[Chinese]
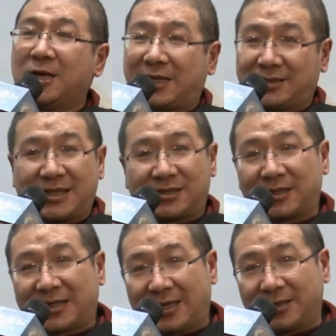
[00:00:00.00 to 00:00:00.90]
但是在这
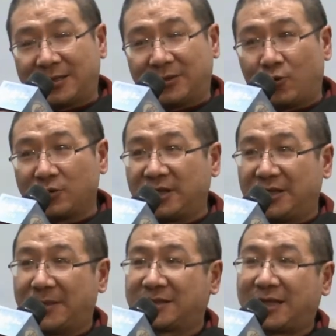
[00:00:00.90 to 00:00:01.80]
康德的逻辑
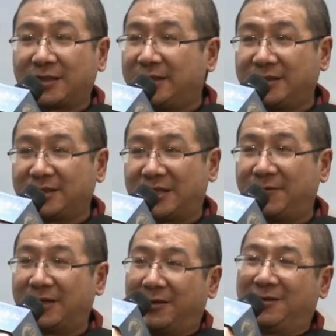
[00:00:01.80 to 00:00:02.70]
里面，上帝已经成
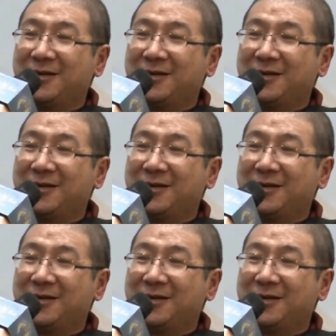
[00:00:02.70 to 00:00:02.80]
为了